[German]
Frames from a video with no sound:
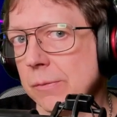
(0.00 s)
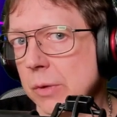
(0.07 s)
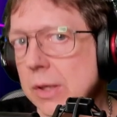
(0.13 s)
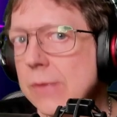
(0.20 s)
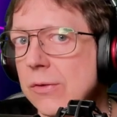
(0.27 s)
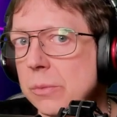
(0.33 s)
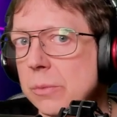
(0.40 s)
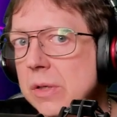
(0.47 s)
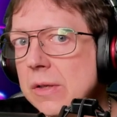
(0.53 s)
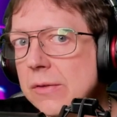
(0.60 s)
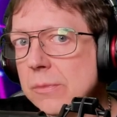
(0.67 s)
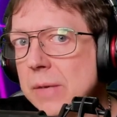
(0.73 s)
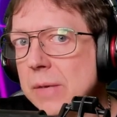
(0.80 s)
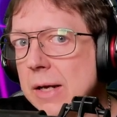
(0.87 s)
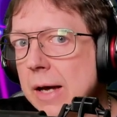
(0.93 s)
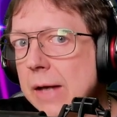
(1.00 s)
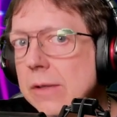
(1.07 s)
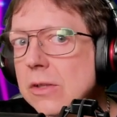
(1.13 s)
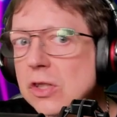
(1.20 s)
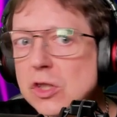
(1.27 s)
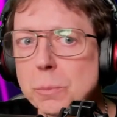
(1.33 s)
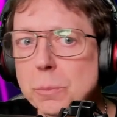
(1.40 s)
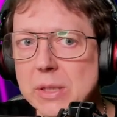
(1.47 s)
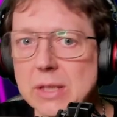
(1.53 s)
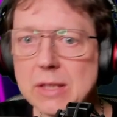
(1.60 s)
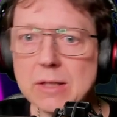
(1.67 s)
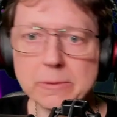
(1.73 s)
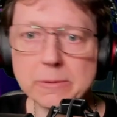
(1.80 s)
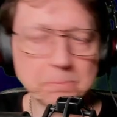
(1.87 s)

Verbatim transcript: Oder zumindest mal anspiele.